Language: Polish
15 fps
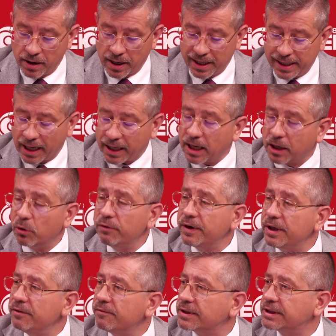Jakakolwiek
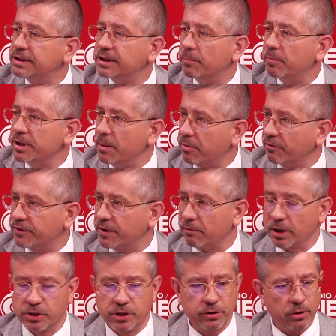inwestycja by nie powstała,
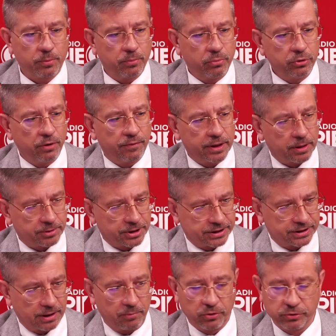czy to budowana przez
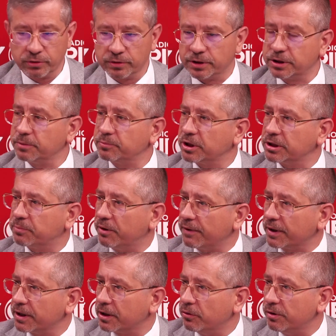samorząd, czy przez
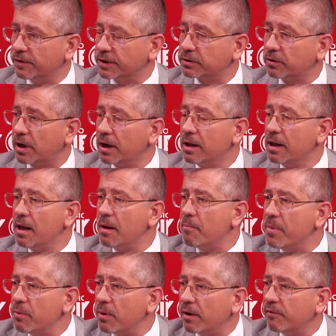prywatnego inwestora,
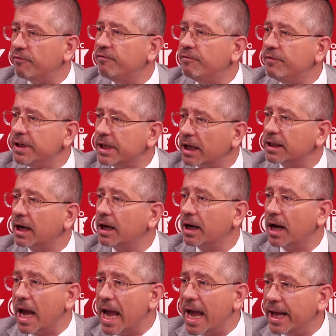była witana
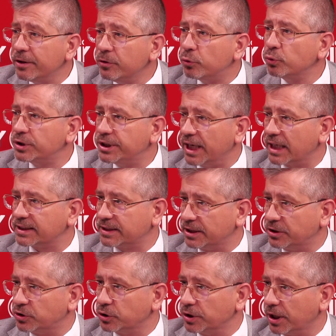
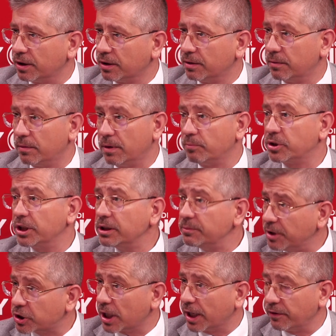entuzjastycznie przez
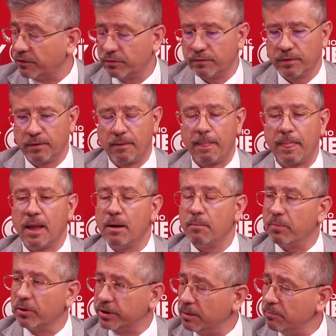mieszkańców.
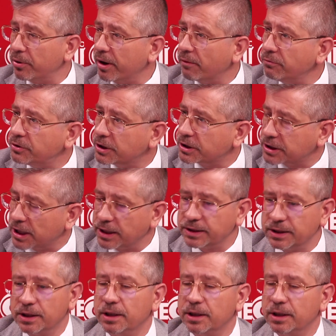Potem pojawił się czas,